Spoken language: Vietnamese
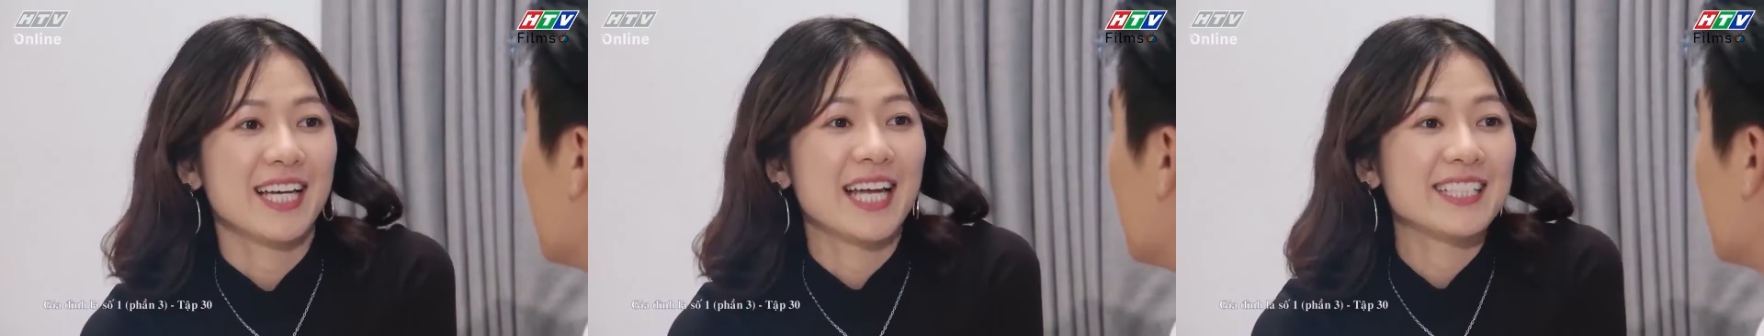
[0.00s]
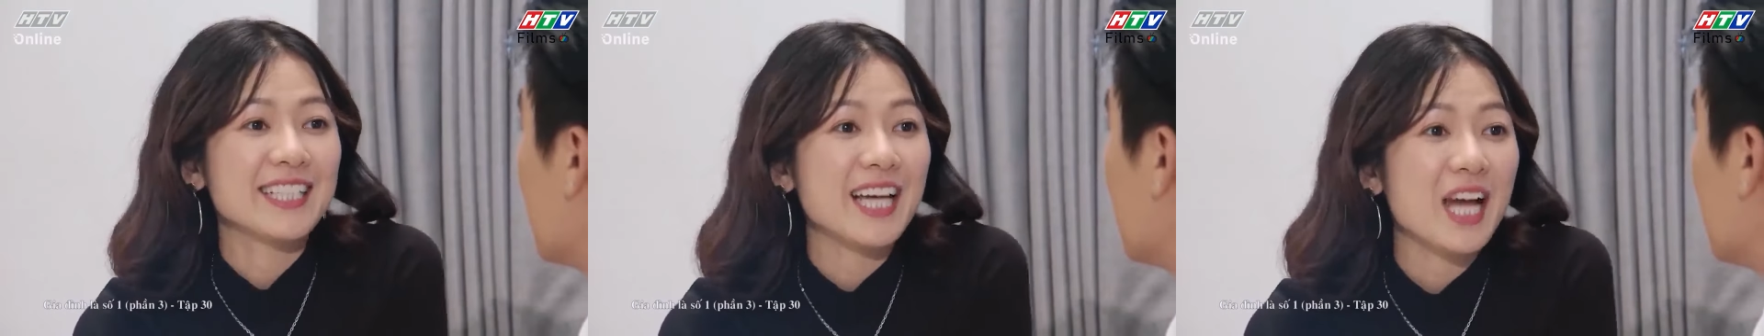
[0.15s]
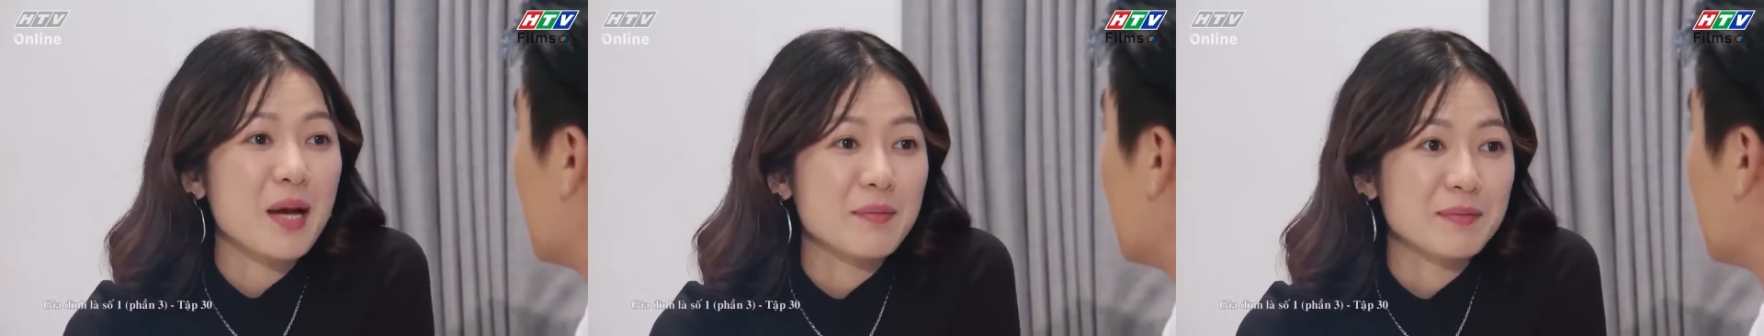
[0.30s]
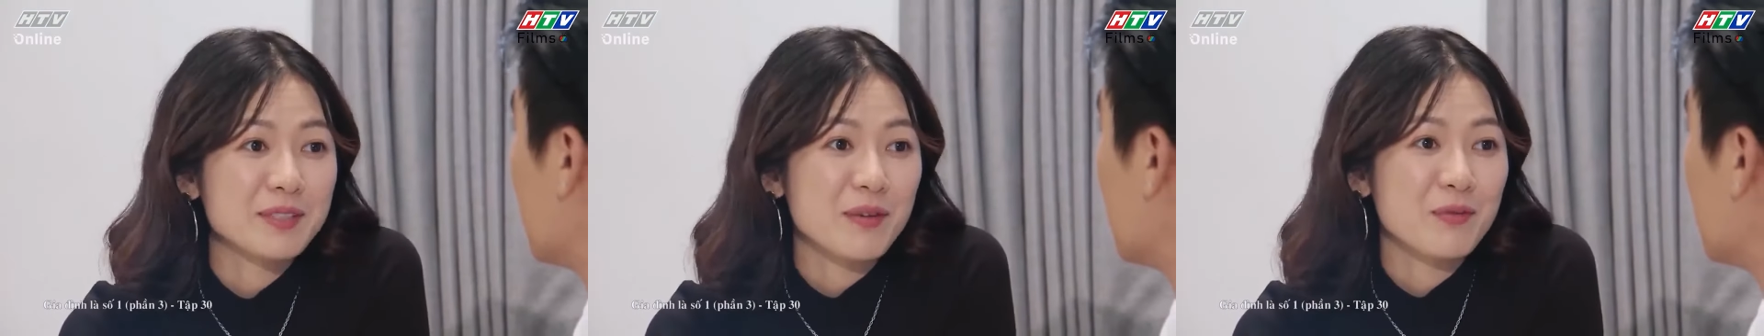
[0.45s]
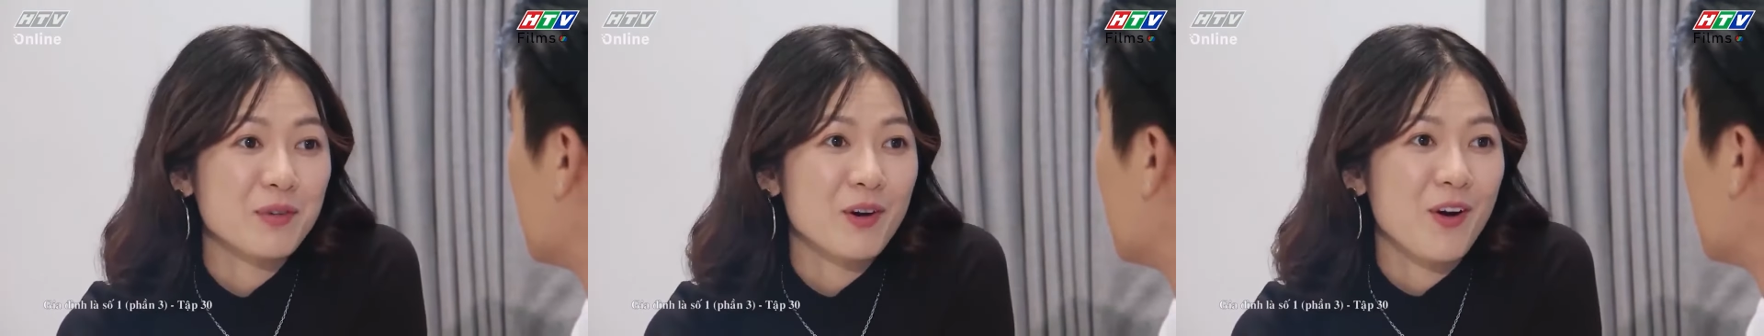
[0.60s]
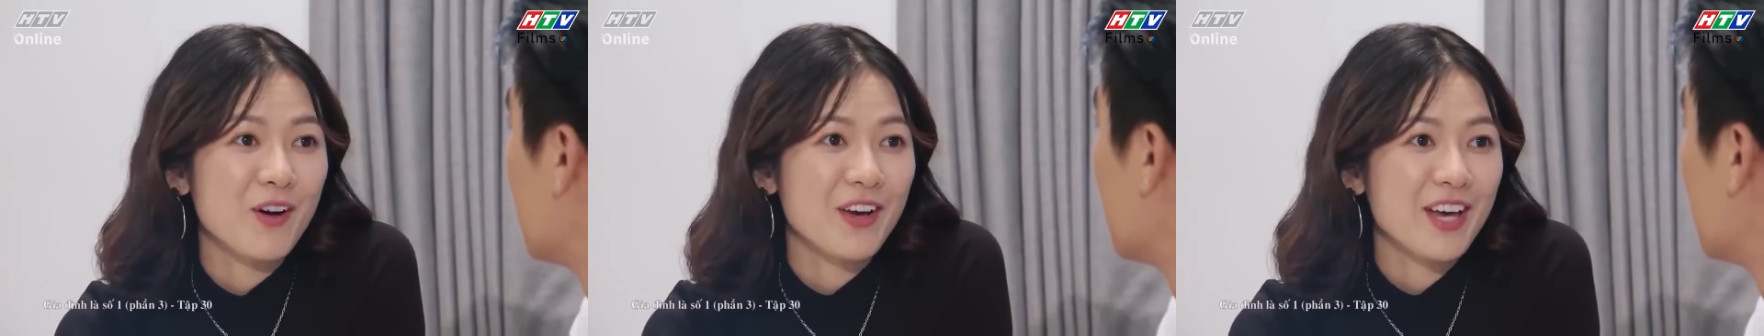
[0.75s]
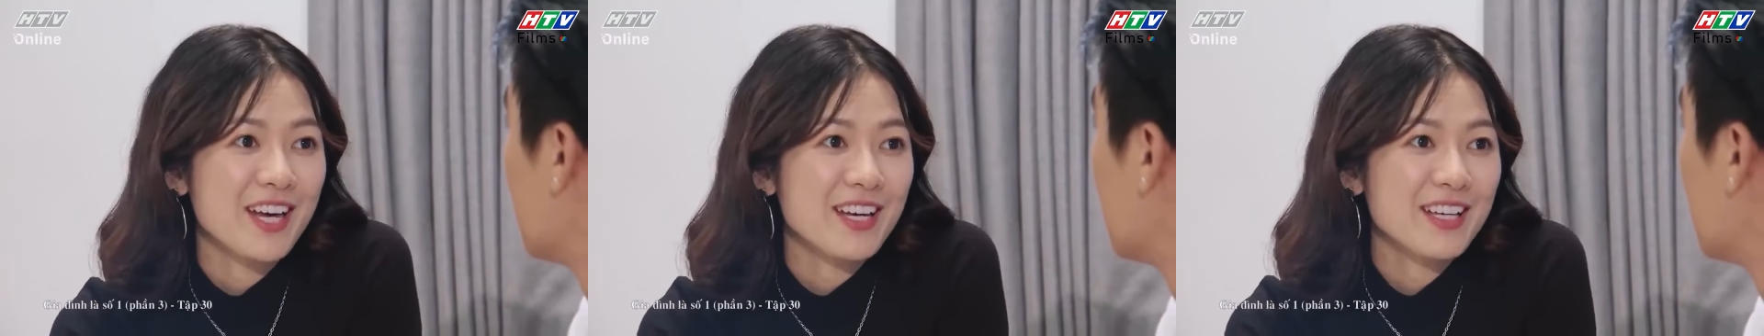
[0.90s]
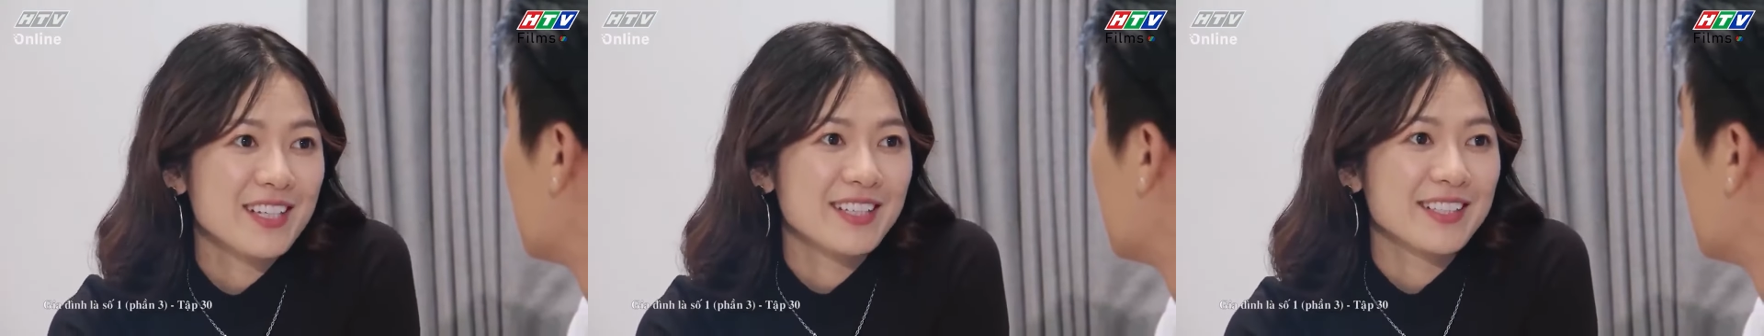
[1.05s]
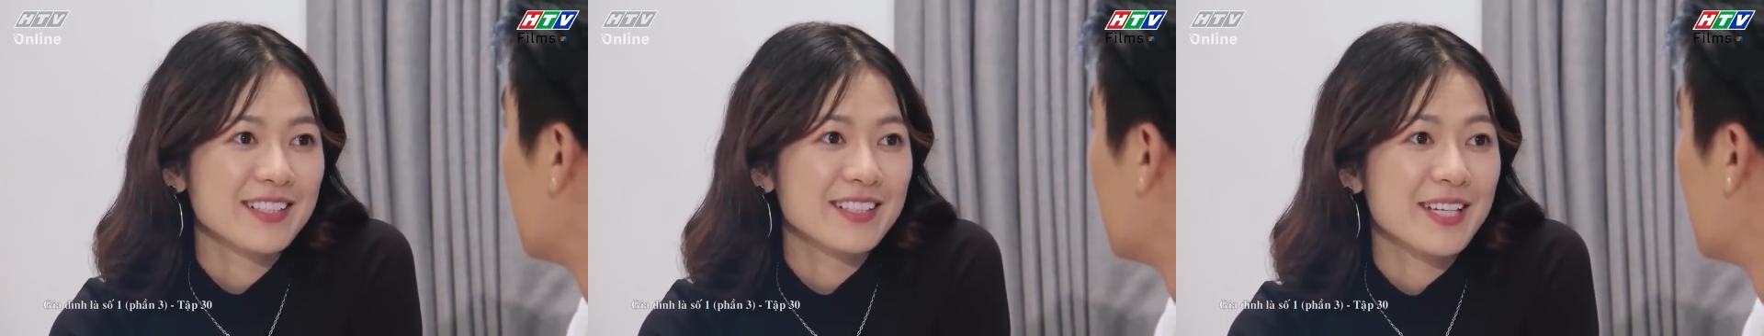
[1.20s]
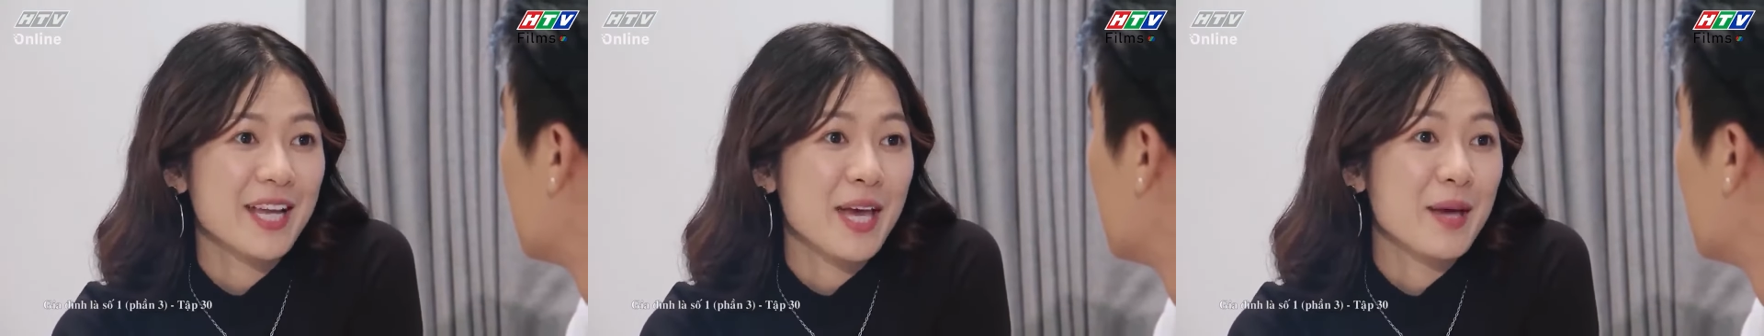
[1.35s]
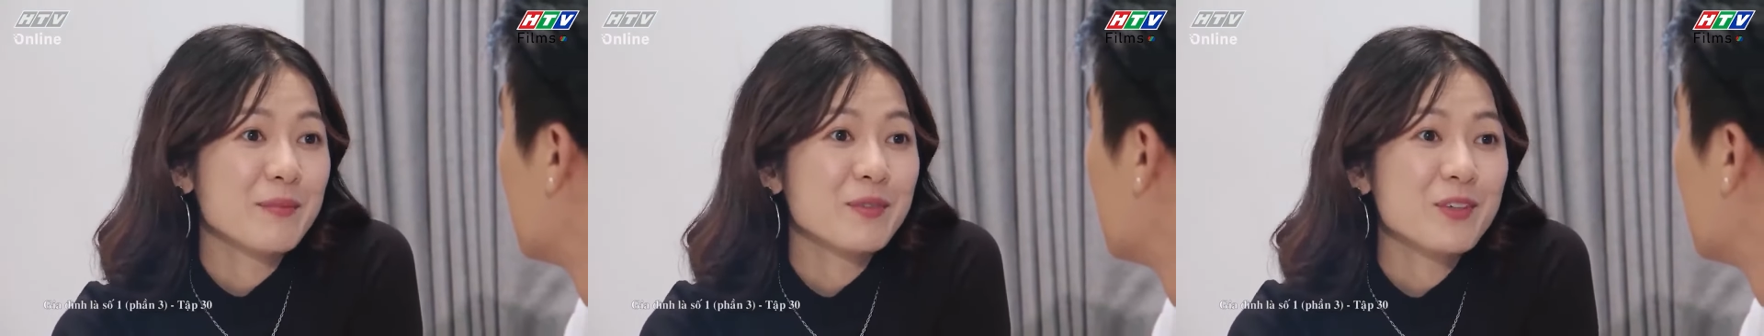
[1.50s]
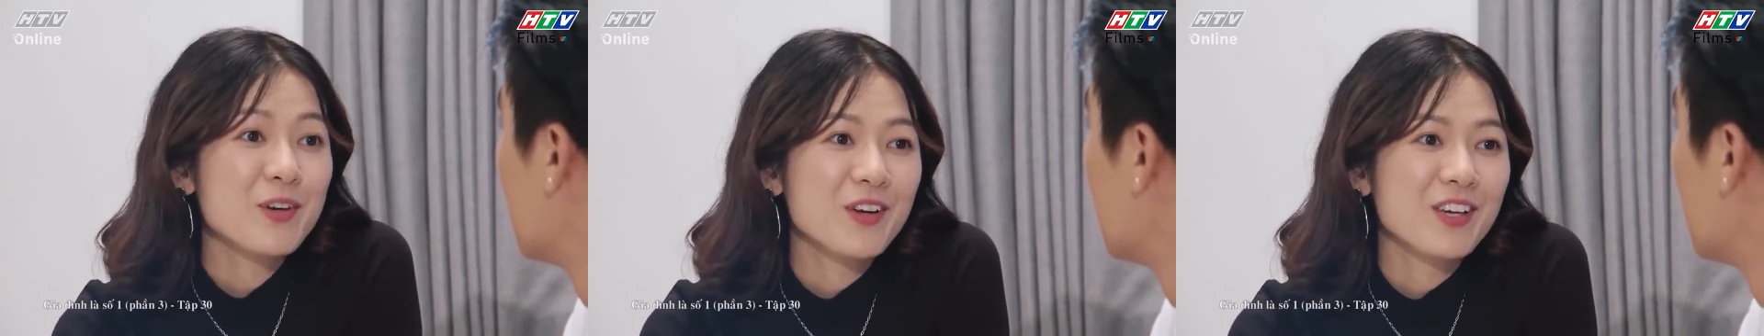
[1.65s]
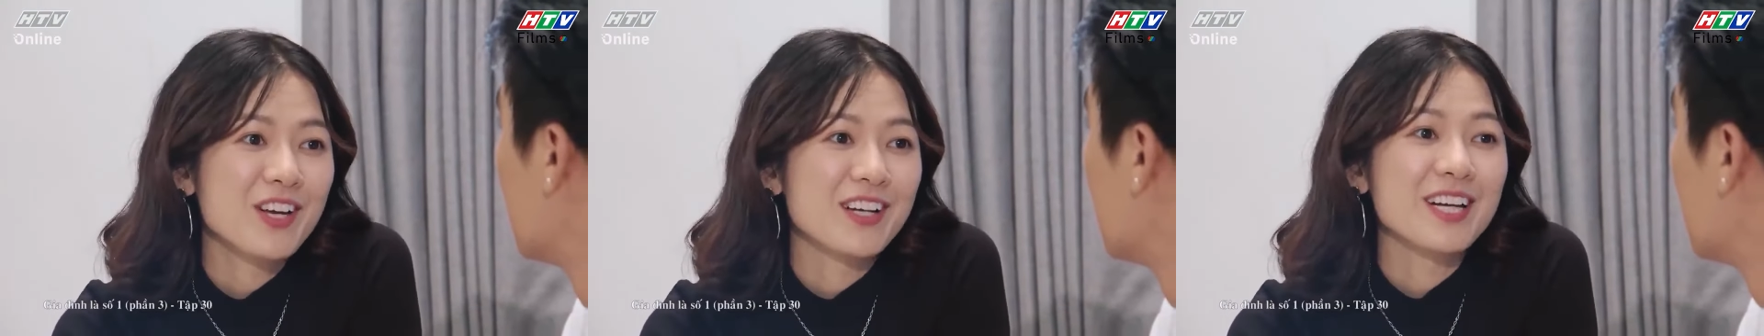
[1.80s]
canh chắc hầm xong rồi á Để
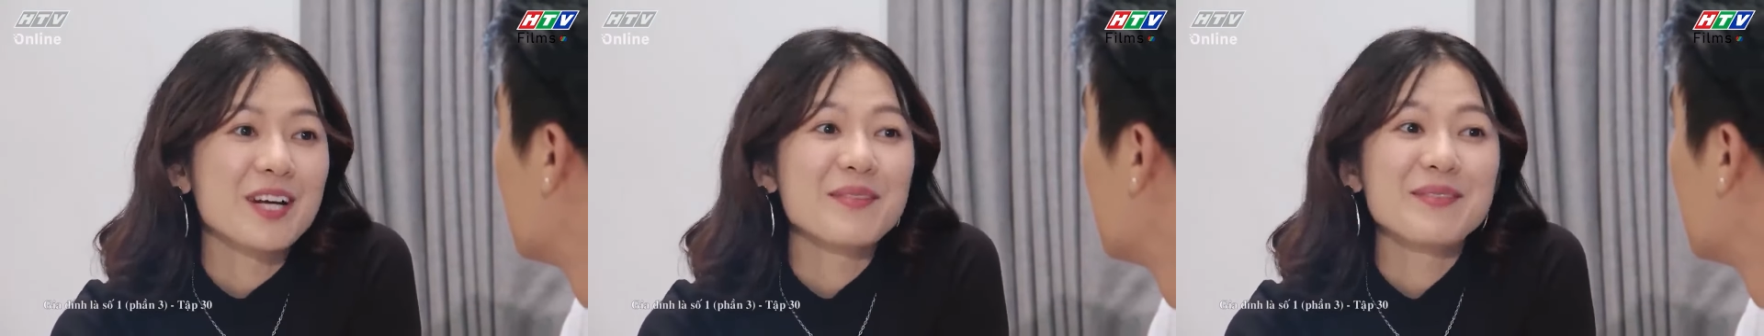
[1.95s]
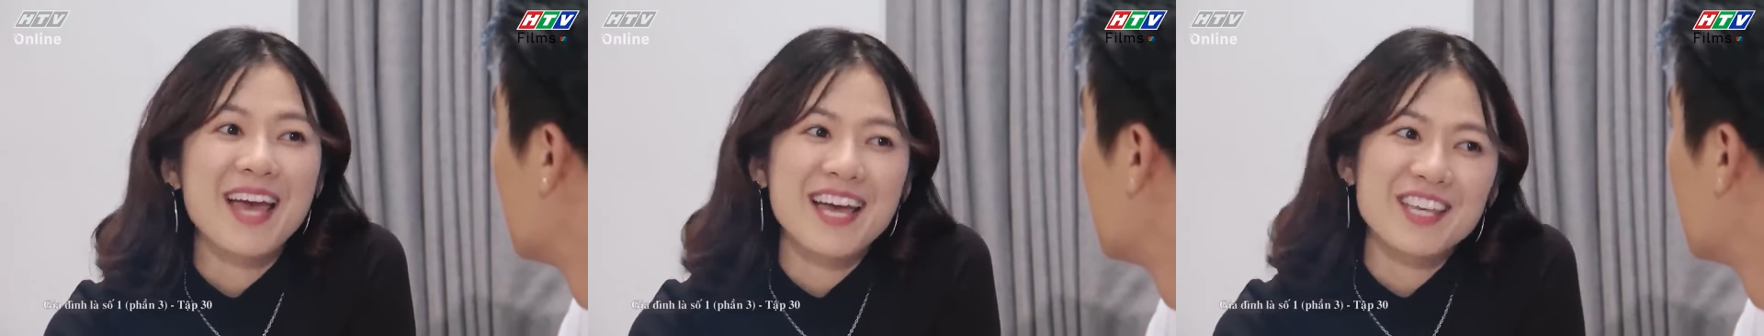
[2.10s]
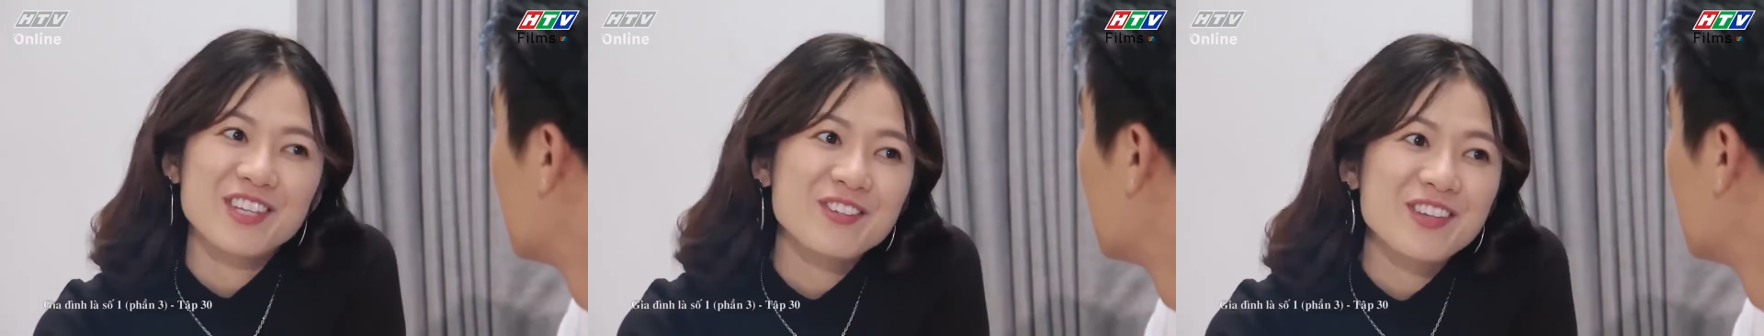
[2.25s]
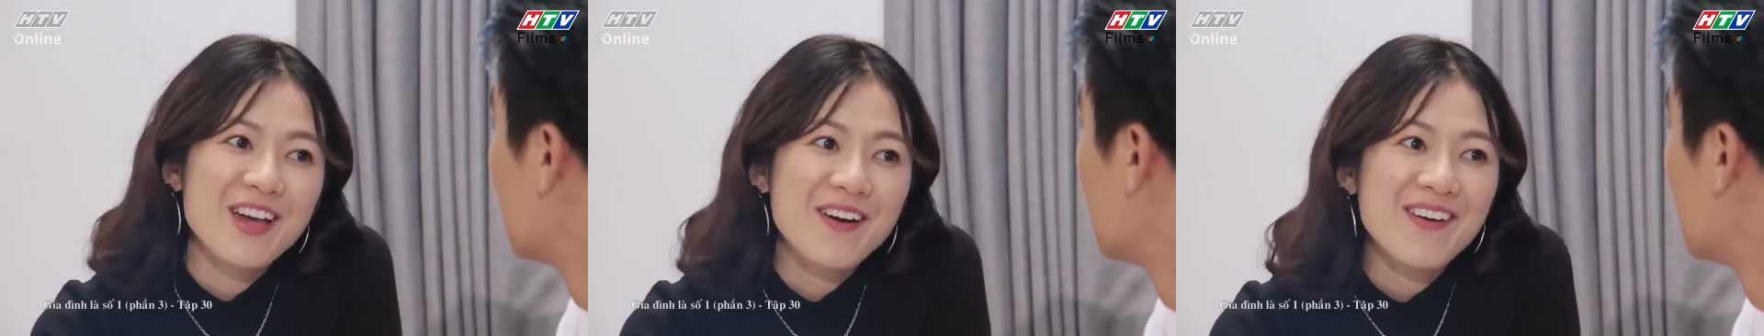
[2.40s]
em xuống dọn cơm cho hai